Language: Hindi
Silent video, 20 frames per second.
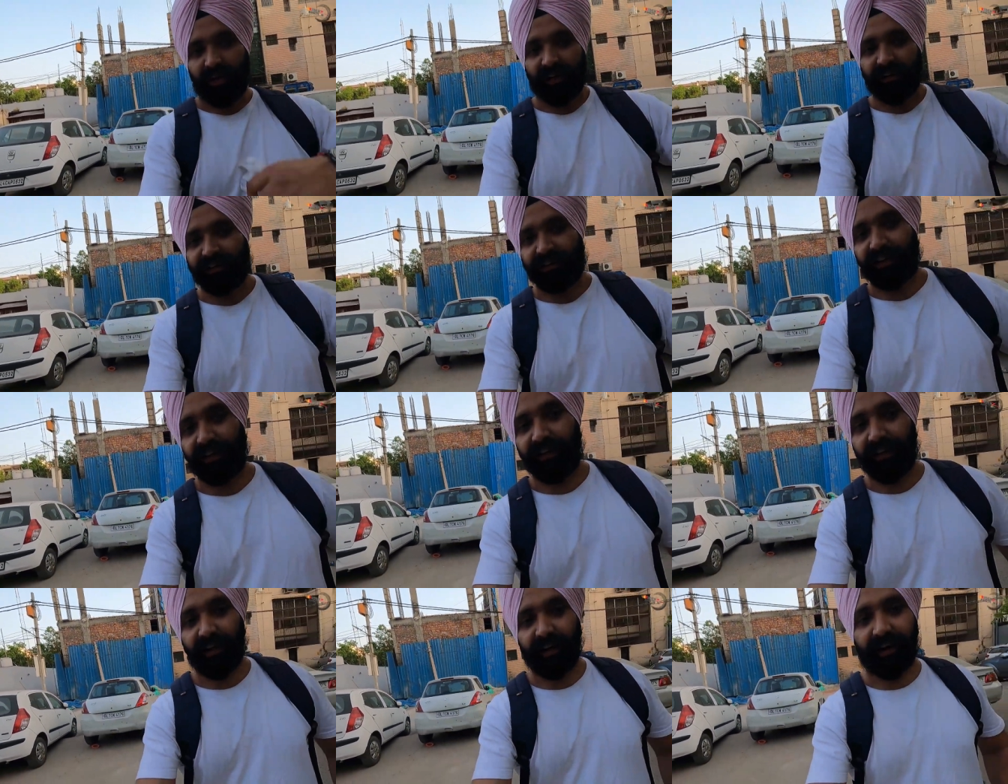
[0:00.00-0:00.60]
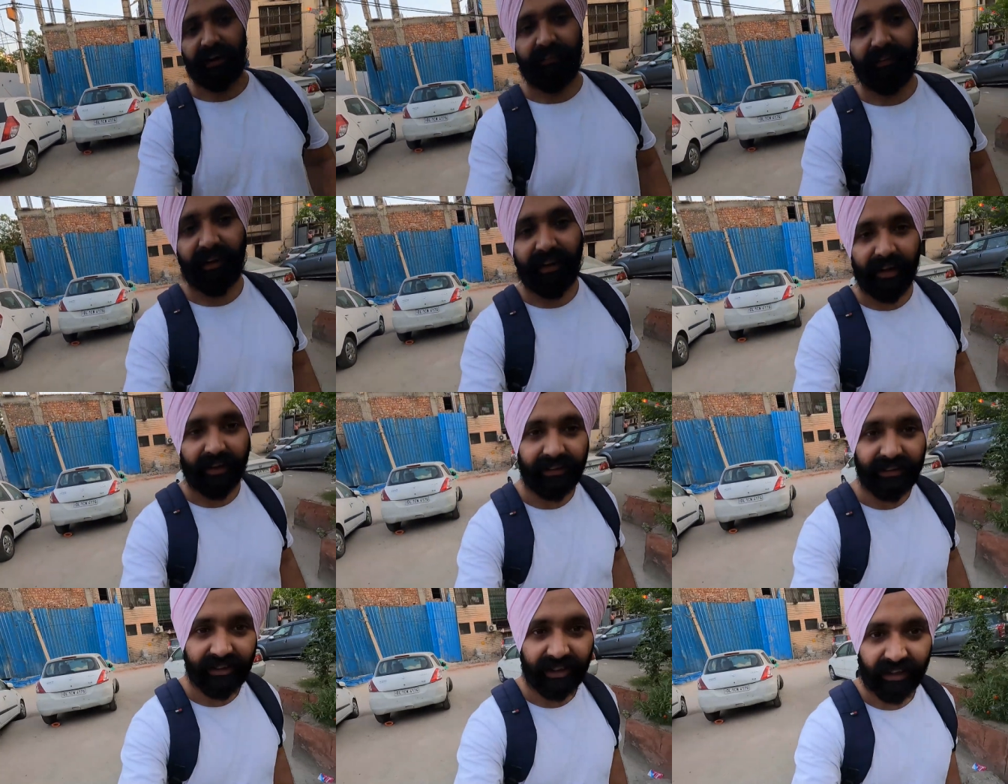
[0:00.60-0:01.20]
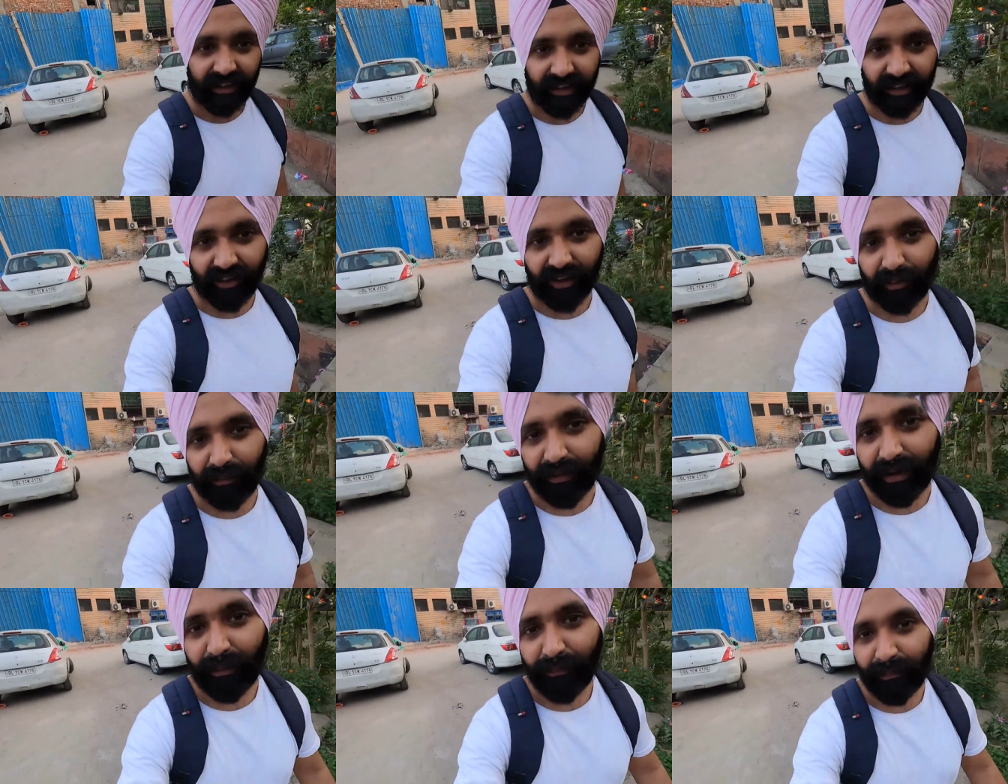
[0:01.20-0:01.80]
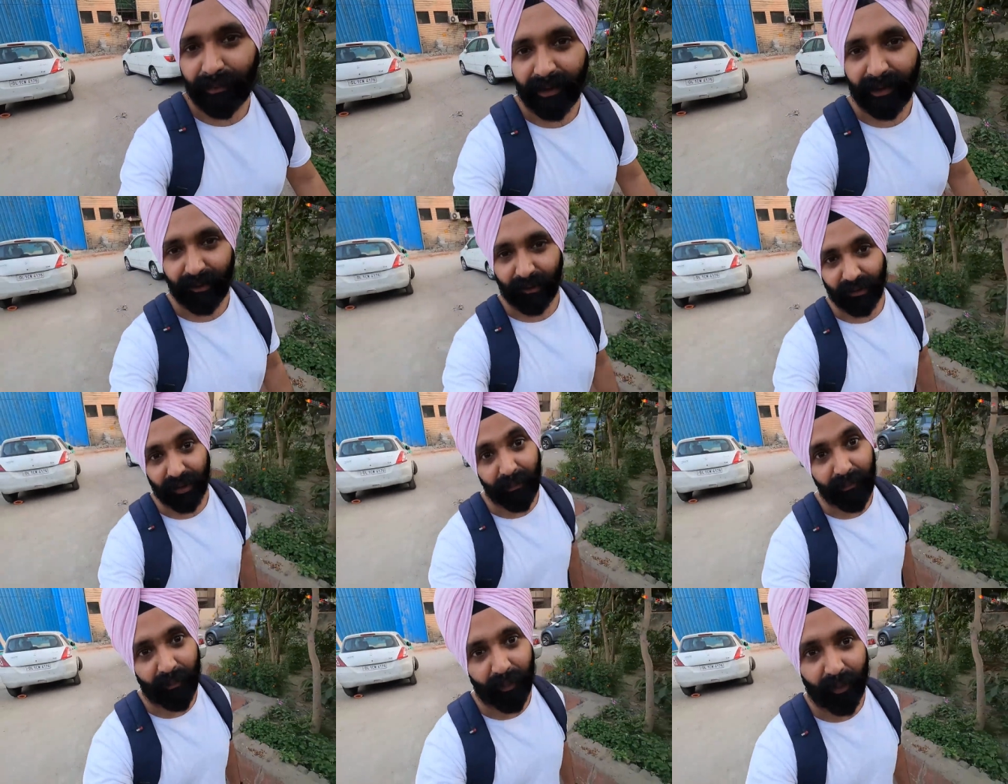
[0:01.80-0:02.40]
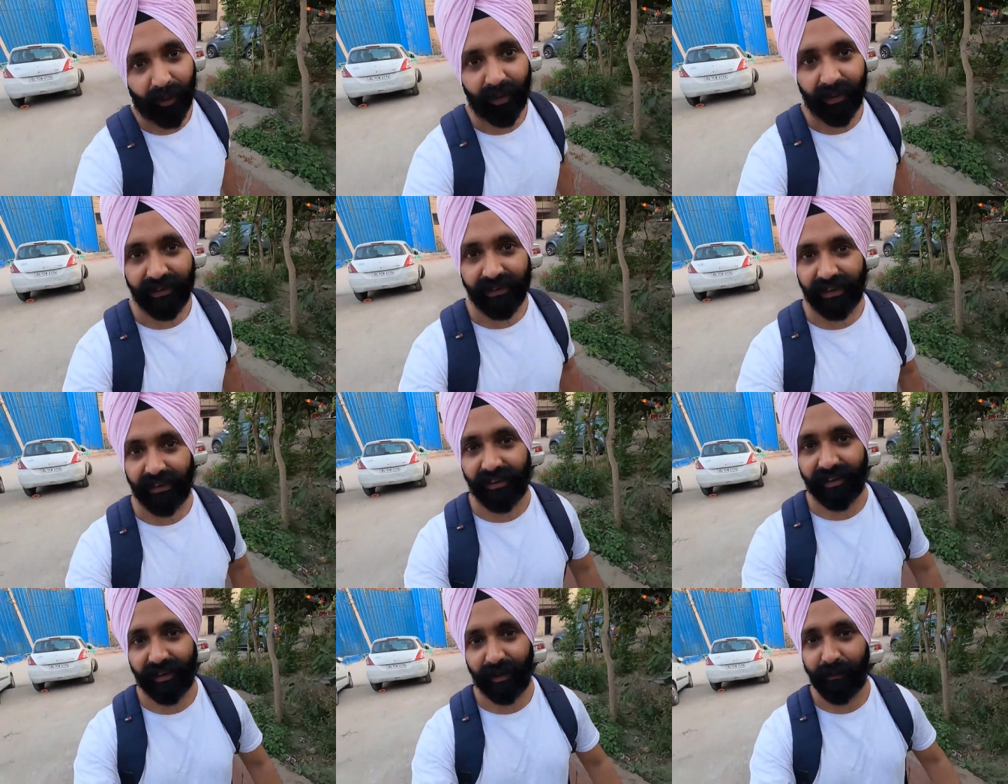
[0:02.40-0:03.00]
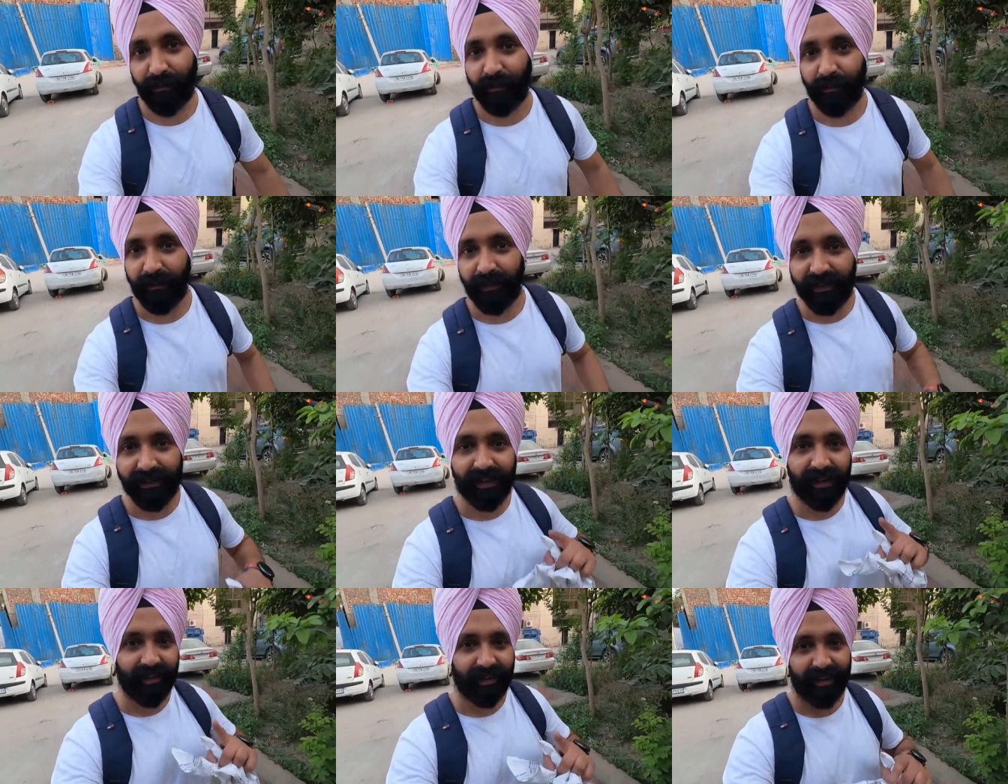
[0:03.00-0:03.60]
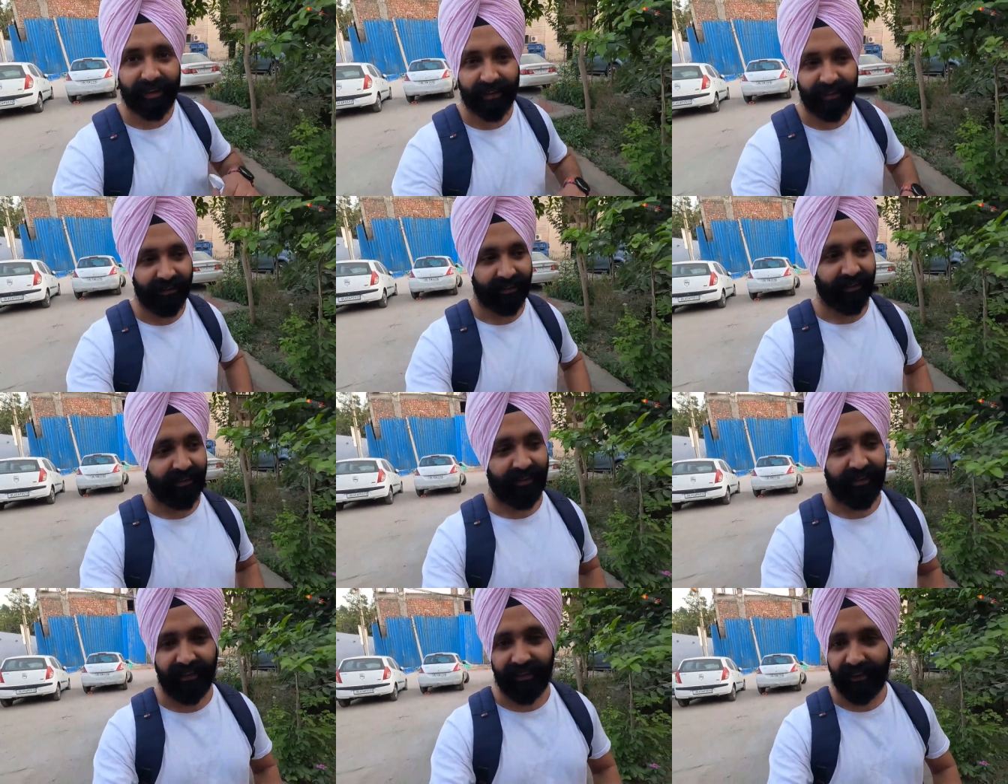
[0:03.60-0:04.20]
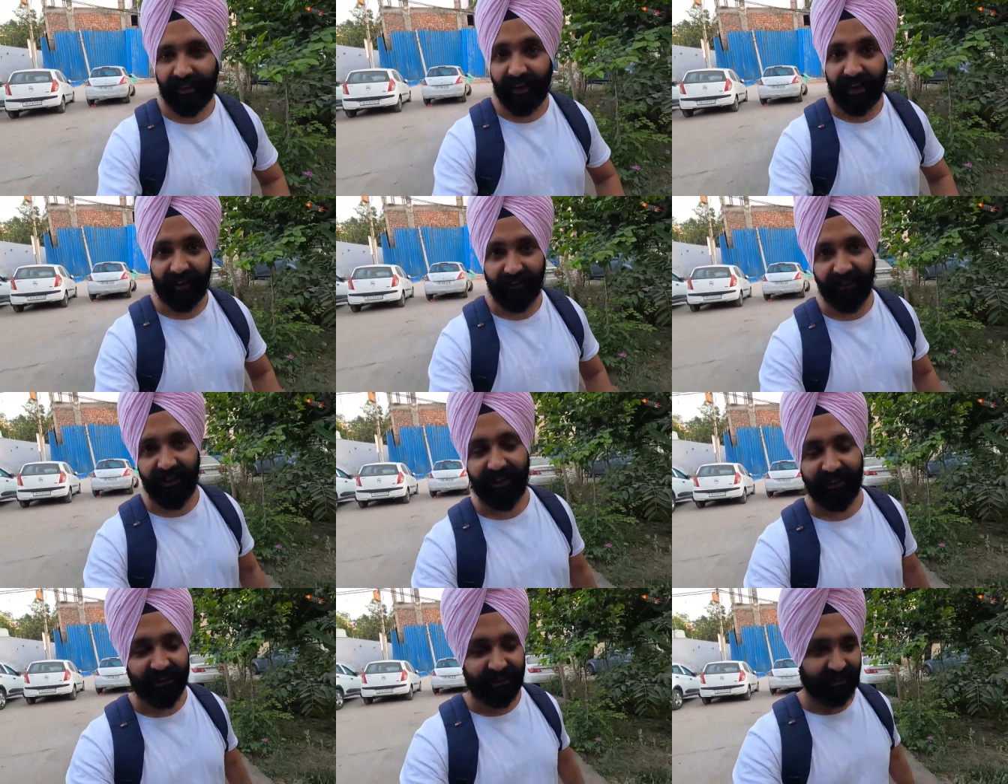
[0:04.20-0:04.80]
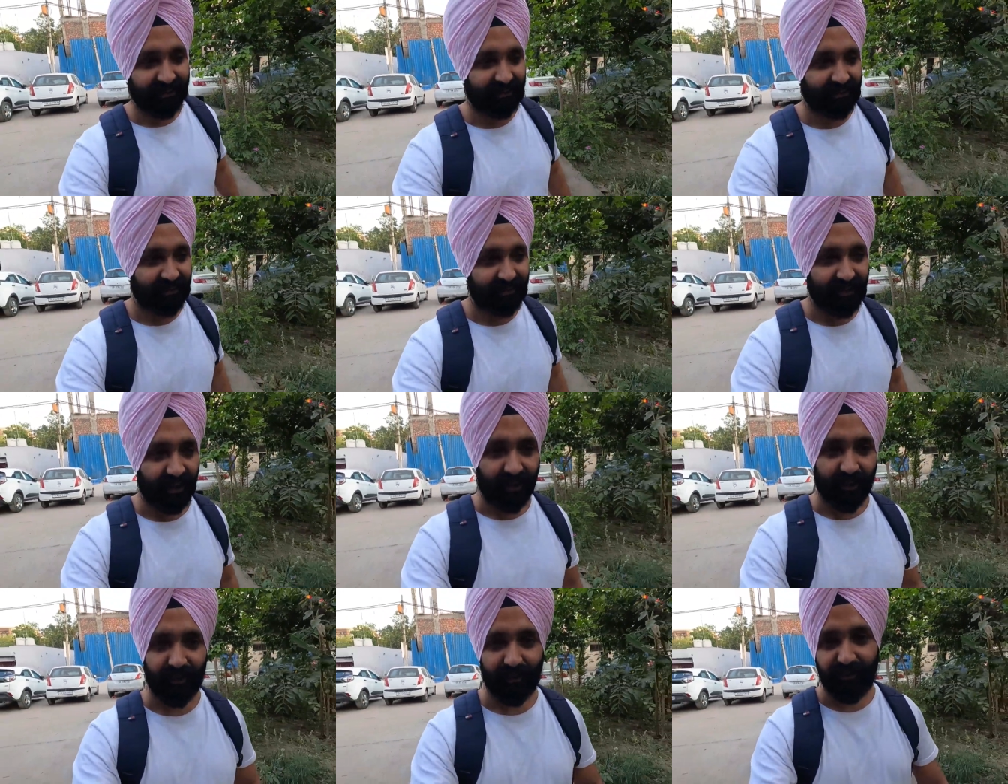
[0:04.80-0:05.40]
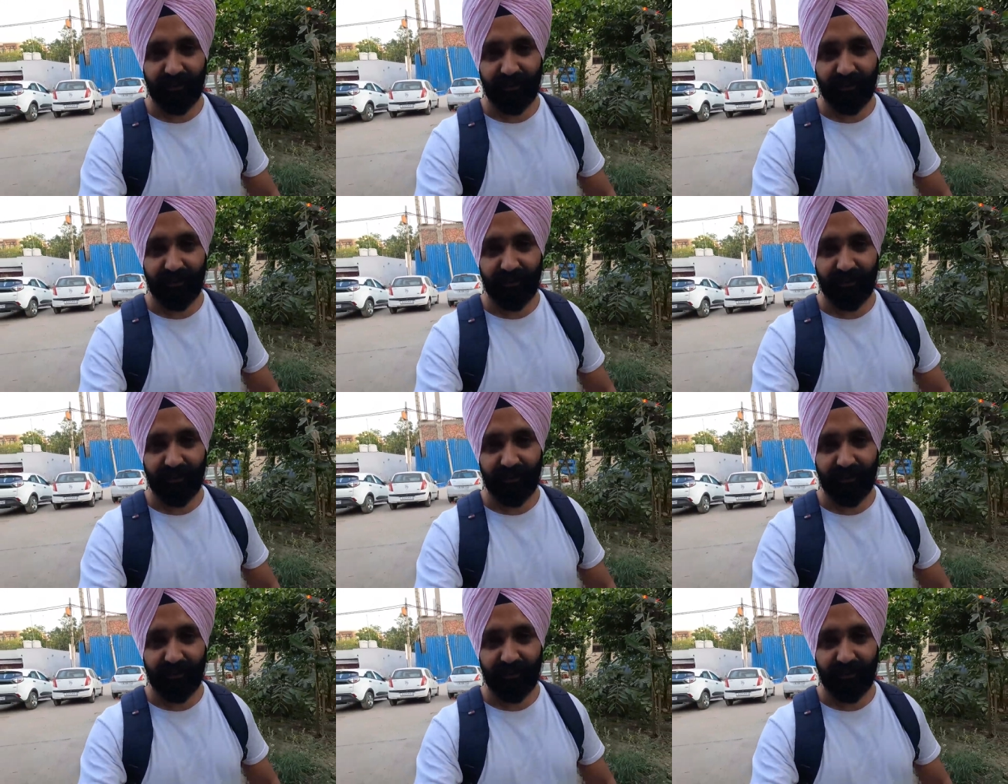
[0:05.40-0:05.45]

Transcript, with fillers: आजकल ना हैवी डाइट चल रही है और मेरा पेट हो गया बहुत ज़्यादा कम मज़ा आ रहा है हैवीनेस चलो